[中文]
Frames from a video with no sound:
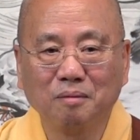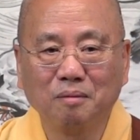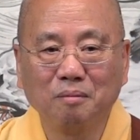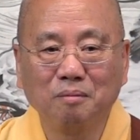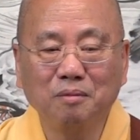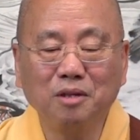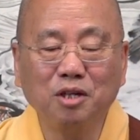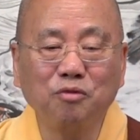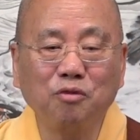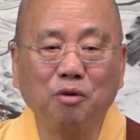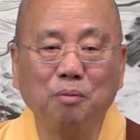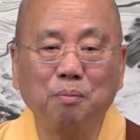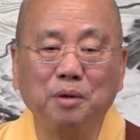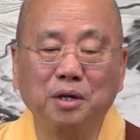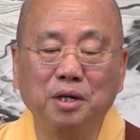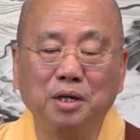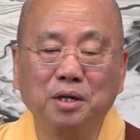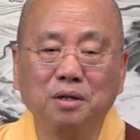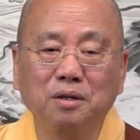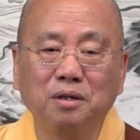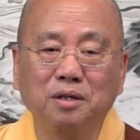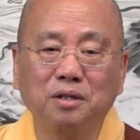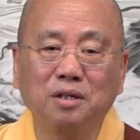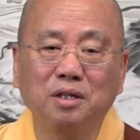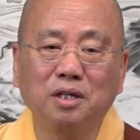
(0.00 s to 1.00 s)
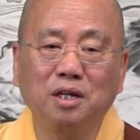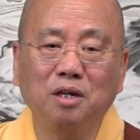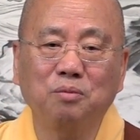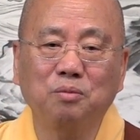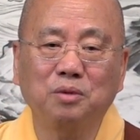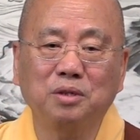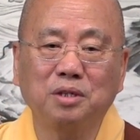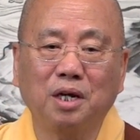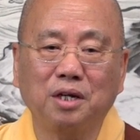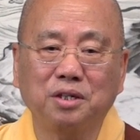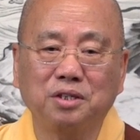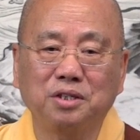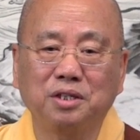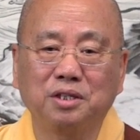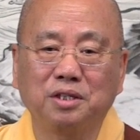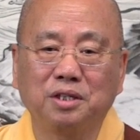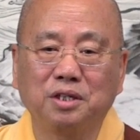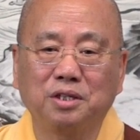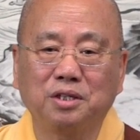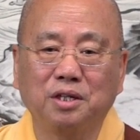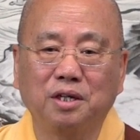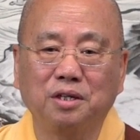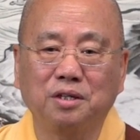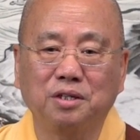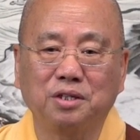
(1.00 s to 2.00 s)
那么每一个人都认为他自己的
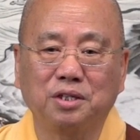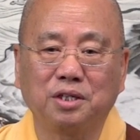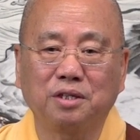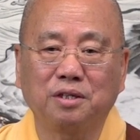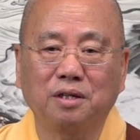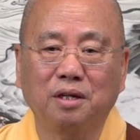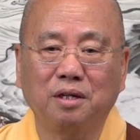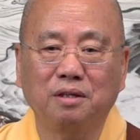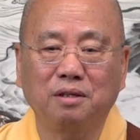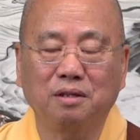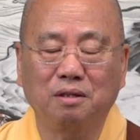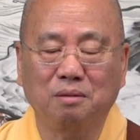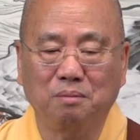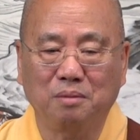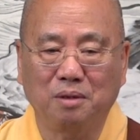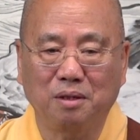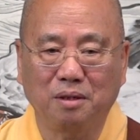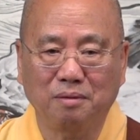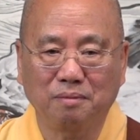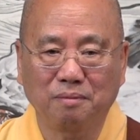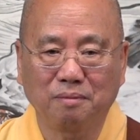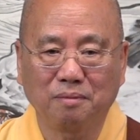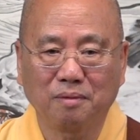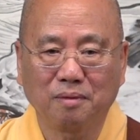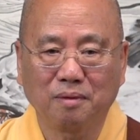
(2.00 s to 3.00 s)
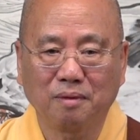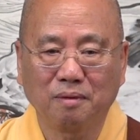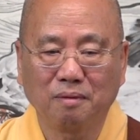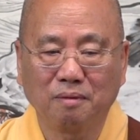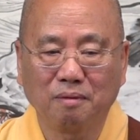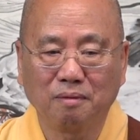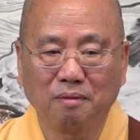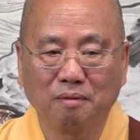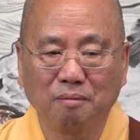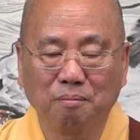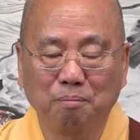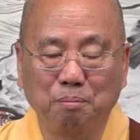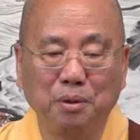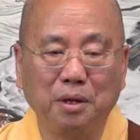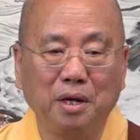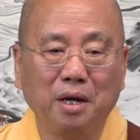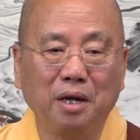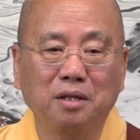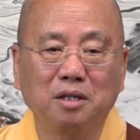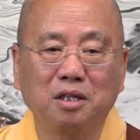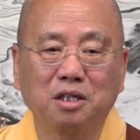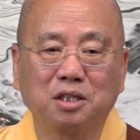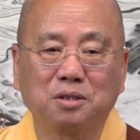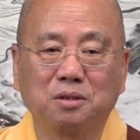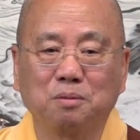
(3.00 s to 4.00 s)
真理是真的嘛，别
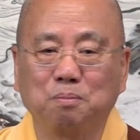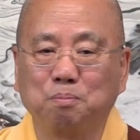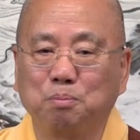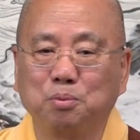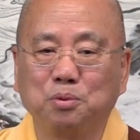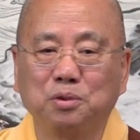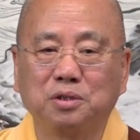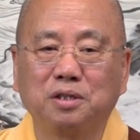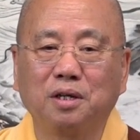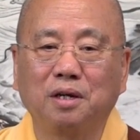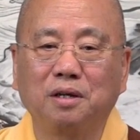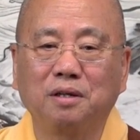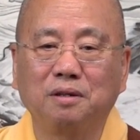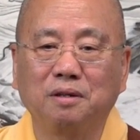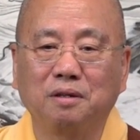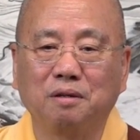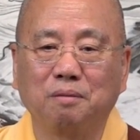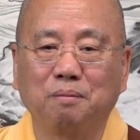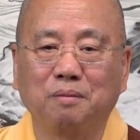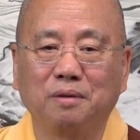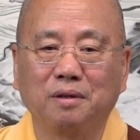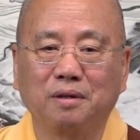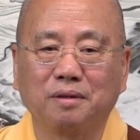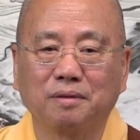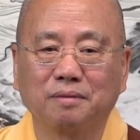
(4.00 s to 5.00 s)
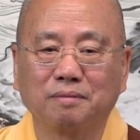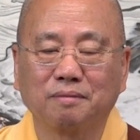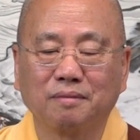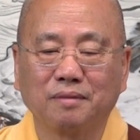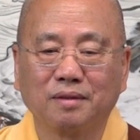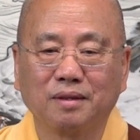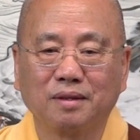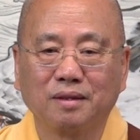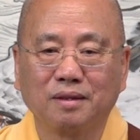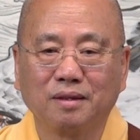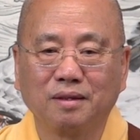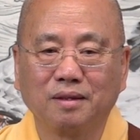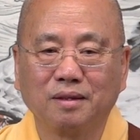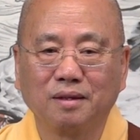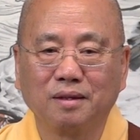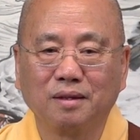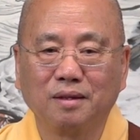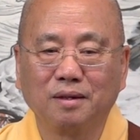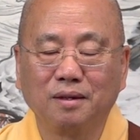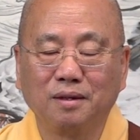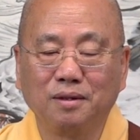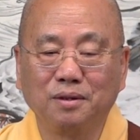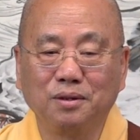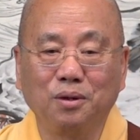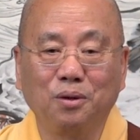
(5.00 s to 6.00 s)
人的是不是真的嘛？
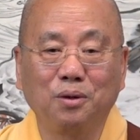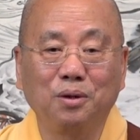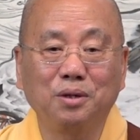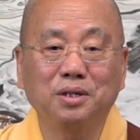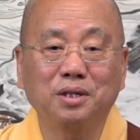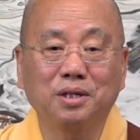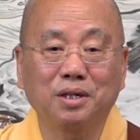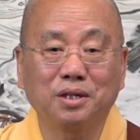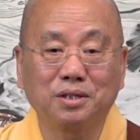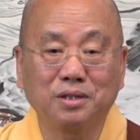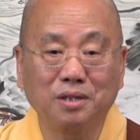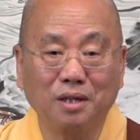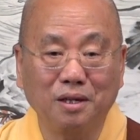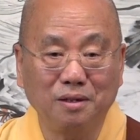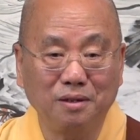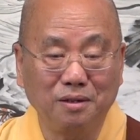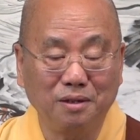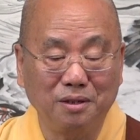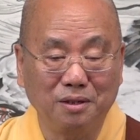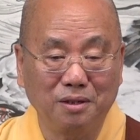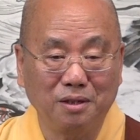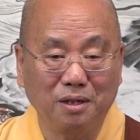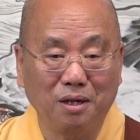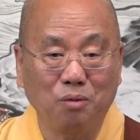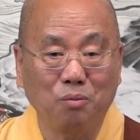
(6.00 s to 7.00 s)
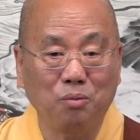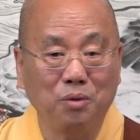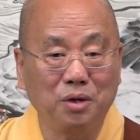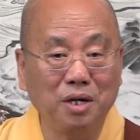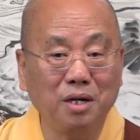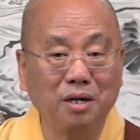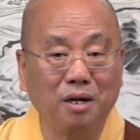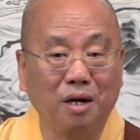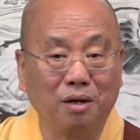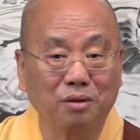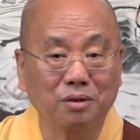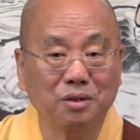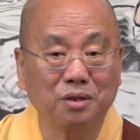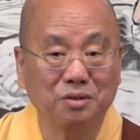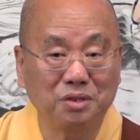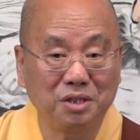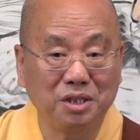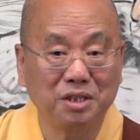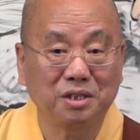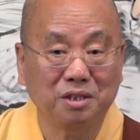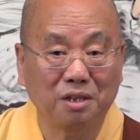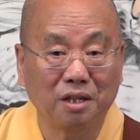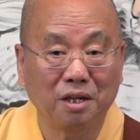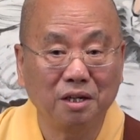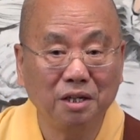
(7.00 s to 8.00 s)
而这个真理呢，围绕着自
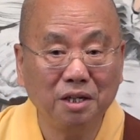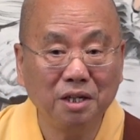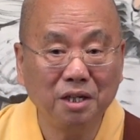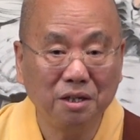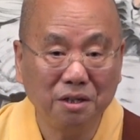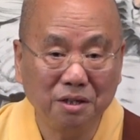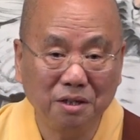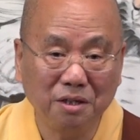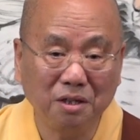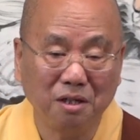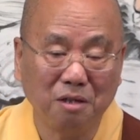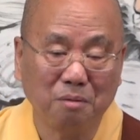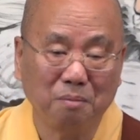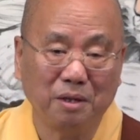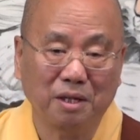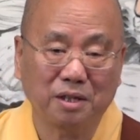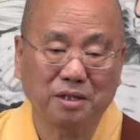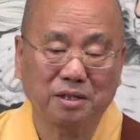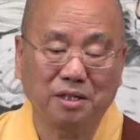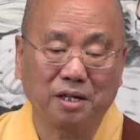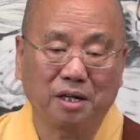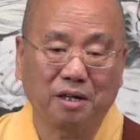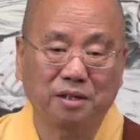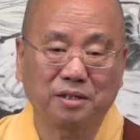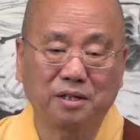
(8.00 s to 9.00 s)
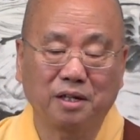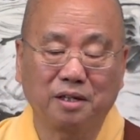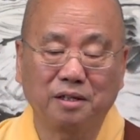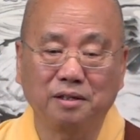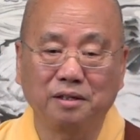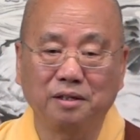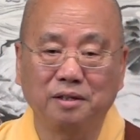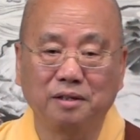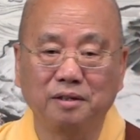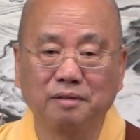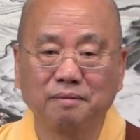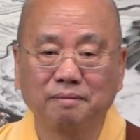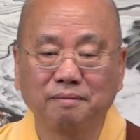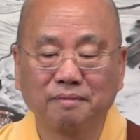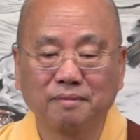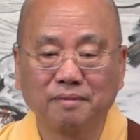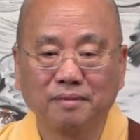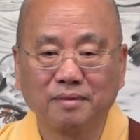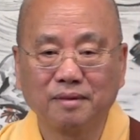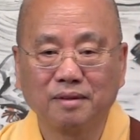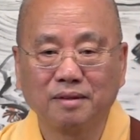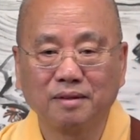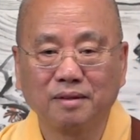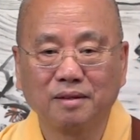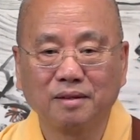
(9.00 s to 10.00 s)
己的利益里面讲真理，
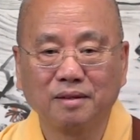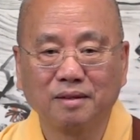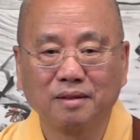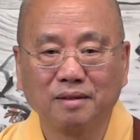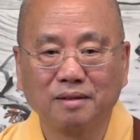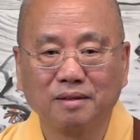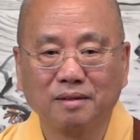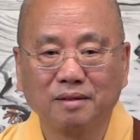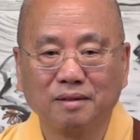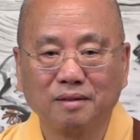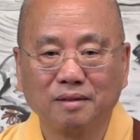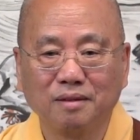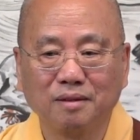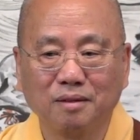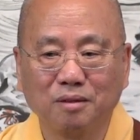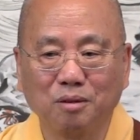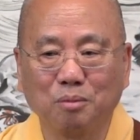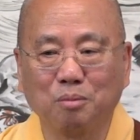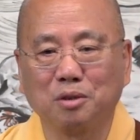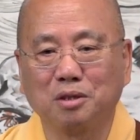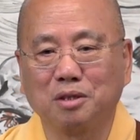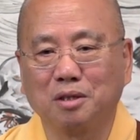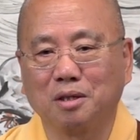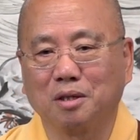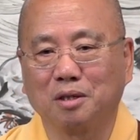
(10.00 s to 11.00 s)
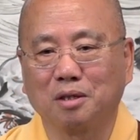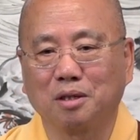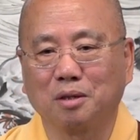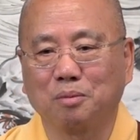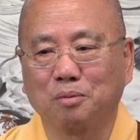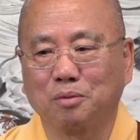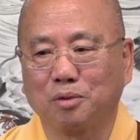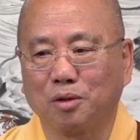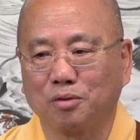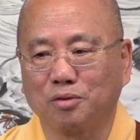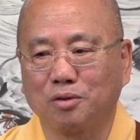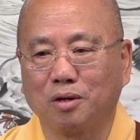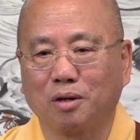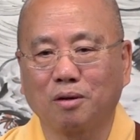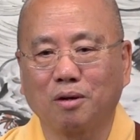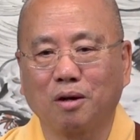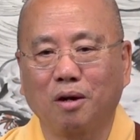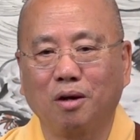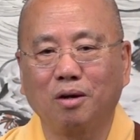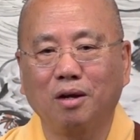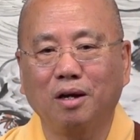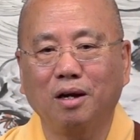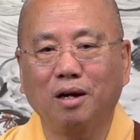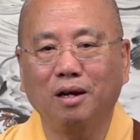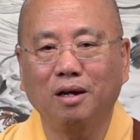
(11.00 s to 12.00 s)
那么这样就就糟
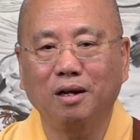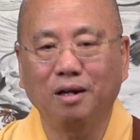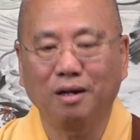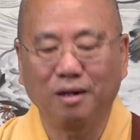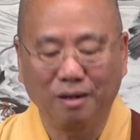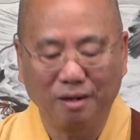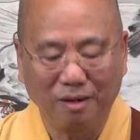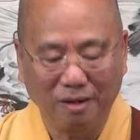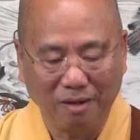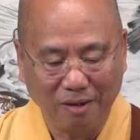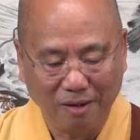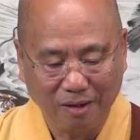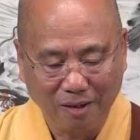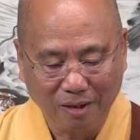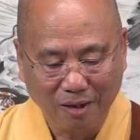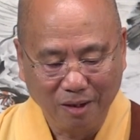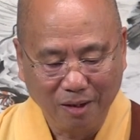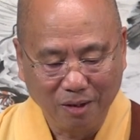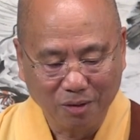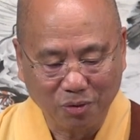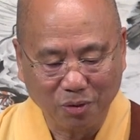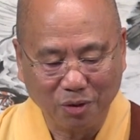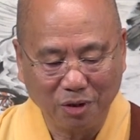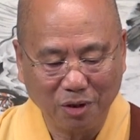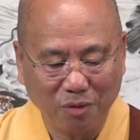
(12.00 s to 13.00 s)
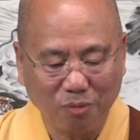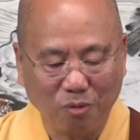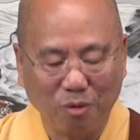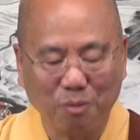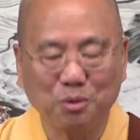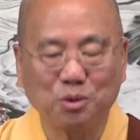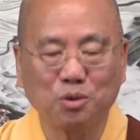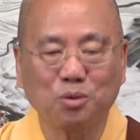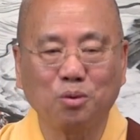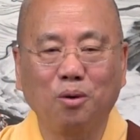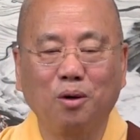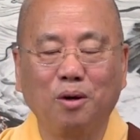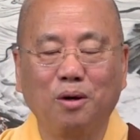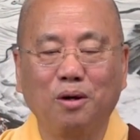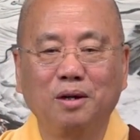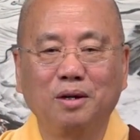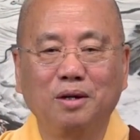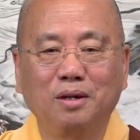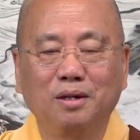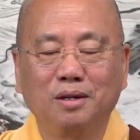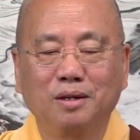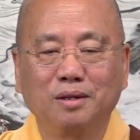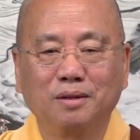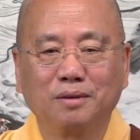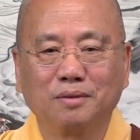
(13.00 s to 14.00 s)
糕了。所以我们说
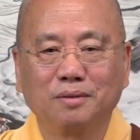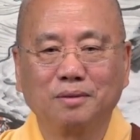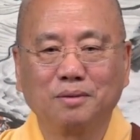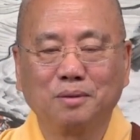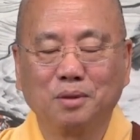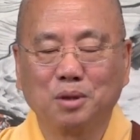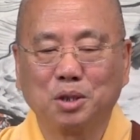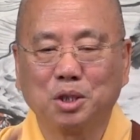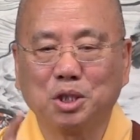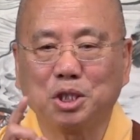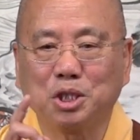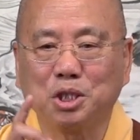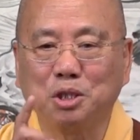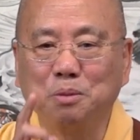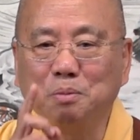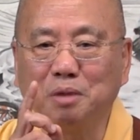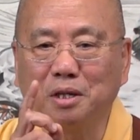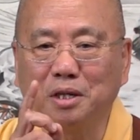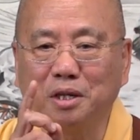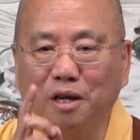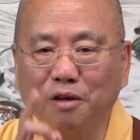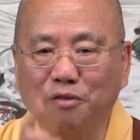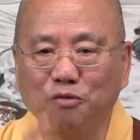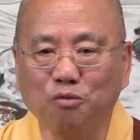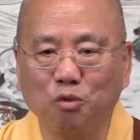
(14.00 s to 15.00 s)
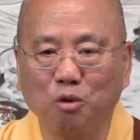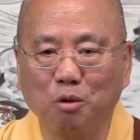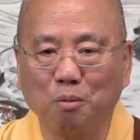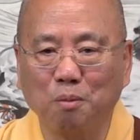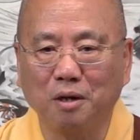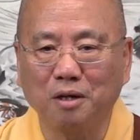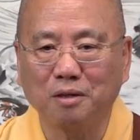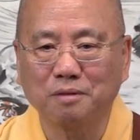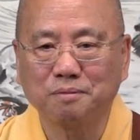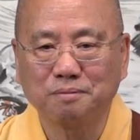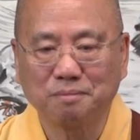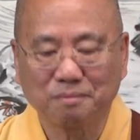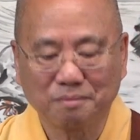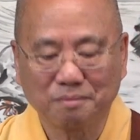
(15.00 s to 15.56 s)
持名念佛吧。